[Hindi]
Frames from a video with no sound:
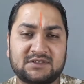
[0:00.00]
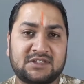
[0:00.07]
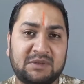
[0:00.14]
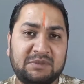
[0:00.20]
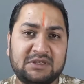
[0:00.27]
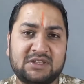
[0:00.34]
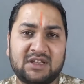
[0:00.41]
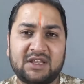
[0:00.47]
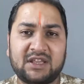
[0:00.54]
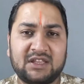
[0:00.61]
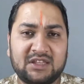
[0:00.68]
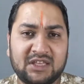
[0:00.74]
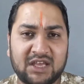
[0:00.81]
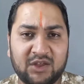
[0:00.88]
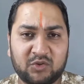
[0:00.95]
सभी तरह के
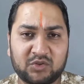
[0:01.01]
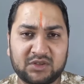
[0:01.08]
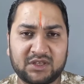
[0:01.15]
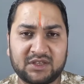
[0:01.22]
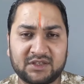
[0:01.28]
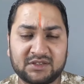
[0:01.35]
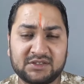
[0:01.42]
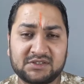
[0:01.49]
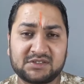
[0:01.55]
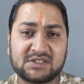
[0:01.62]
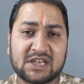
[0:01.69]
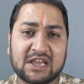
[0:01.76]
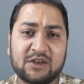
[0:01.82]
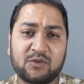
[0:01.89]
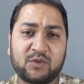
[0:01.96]
अधिकार होते हैं
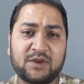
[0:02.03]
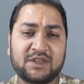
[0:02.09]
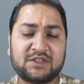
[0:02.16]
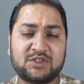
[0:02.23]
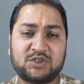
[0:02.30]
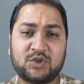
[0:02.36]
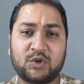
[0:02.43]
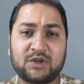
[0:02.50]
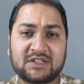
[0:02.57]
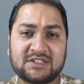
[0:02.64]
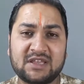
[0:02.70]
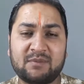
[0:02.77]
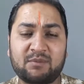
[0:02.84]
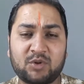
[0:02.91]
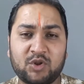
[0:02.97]
चाहे वो एक छोटा
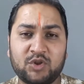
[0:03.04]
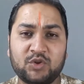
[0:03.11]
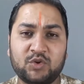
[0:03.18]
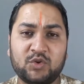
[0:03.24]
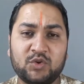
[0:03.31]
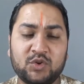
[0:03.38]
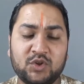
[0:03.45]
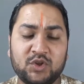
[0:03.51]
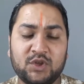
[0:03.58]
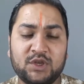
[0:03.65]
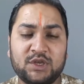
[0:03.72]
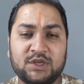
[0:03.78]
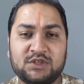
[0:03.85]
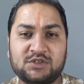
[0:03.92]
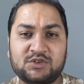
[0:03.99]
सा एम्प्लॉय हो
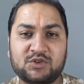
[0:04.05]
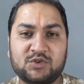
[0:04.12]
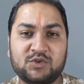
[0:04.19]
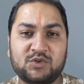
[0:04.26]
जो